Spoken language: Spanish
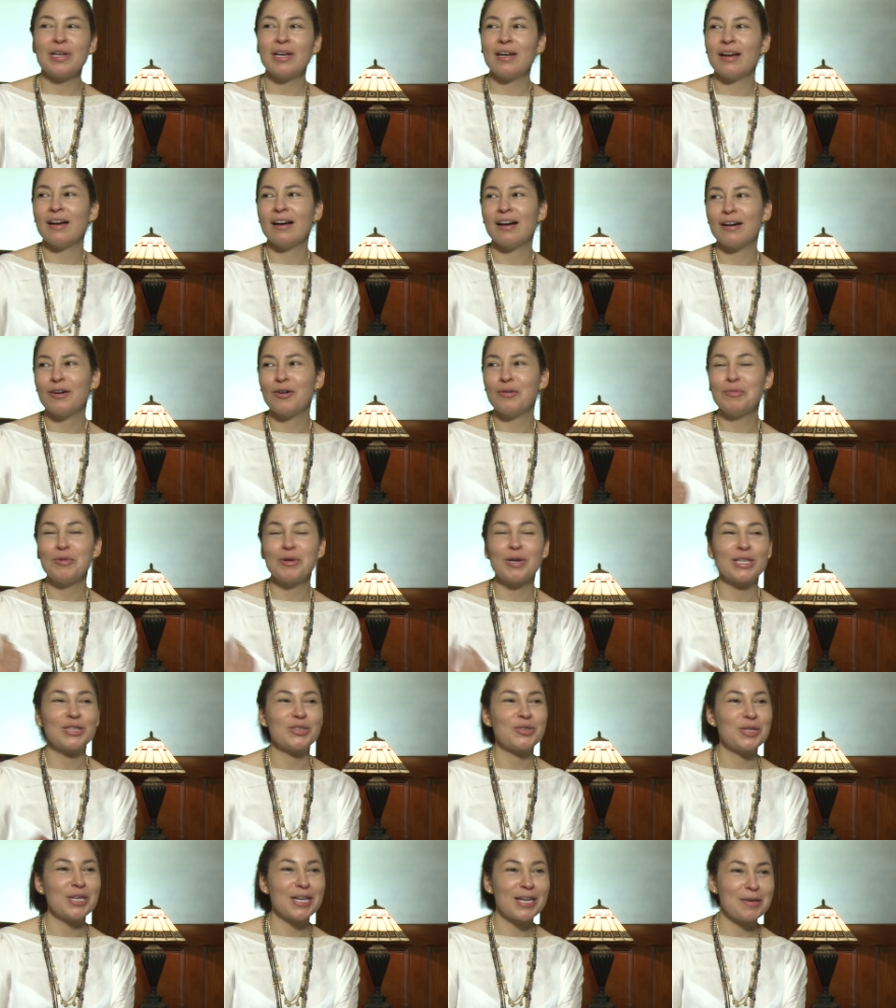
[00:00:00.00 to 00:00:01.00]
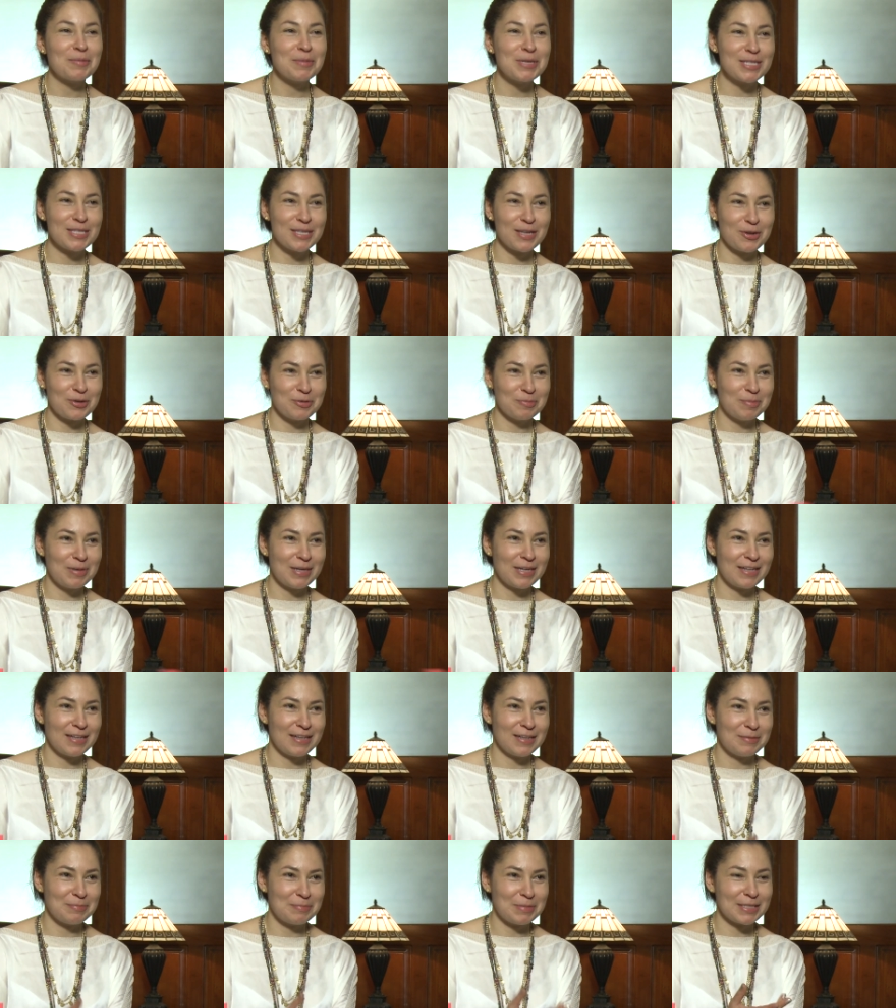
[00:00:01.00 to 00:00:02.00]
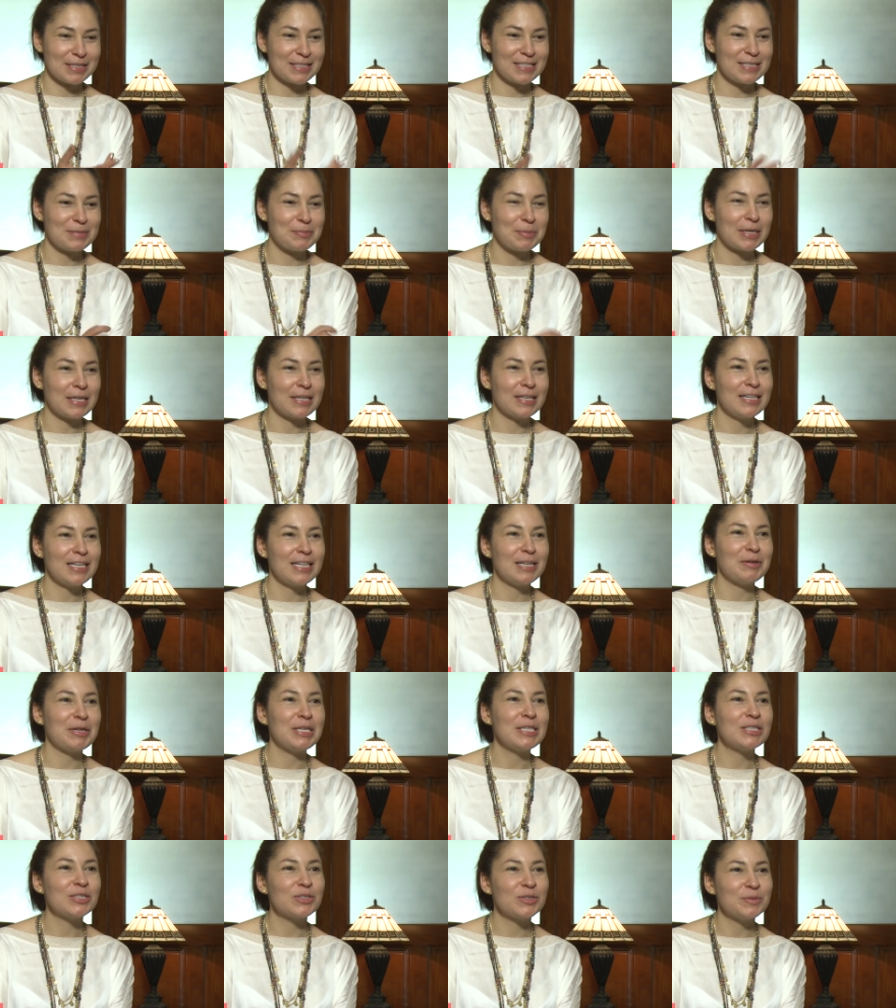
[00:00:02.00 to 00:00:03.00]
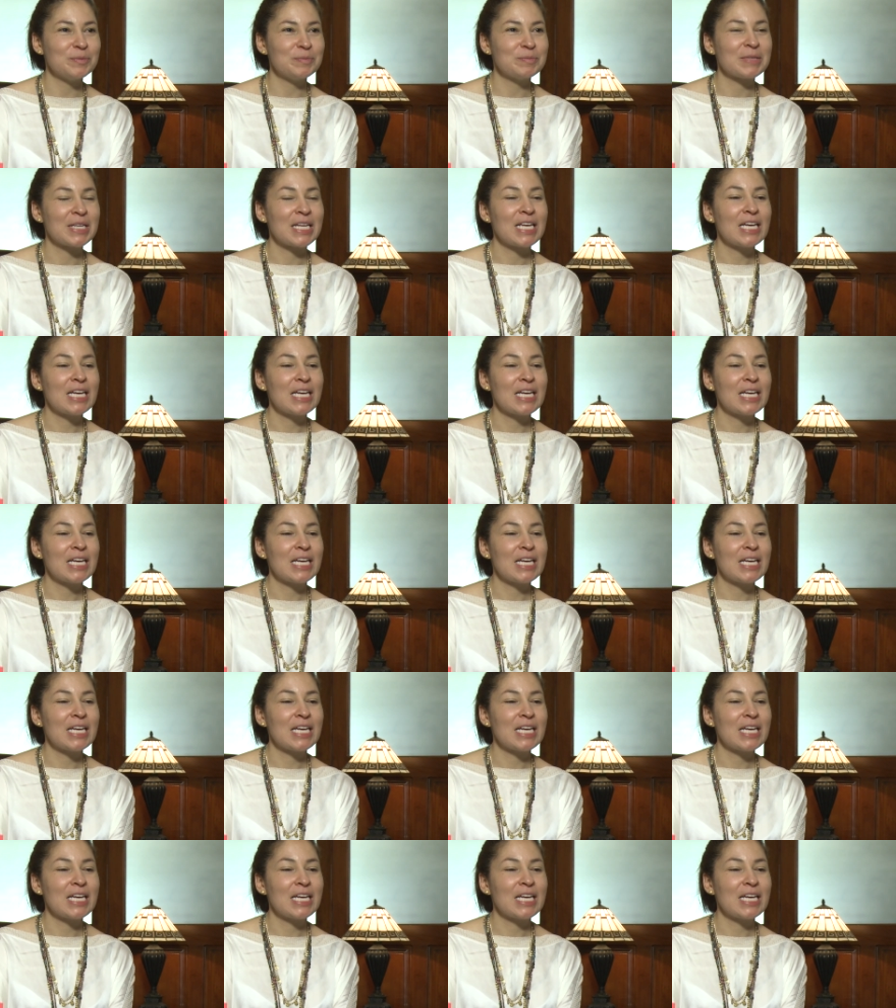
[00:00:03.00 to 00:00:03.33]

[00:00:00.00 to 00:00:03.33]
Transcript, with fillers: la convocatoria que me hicieron para participar en el evento.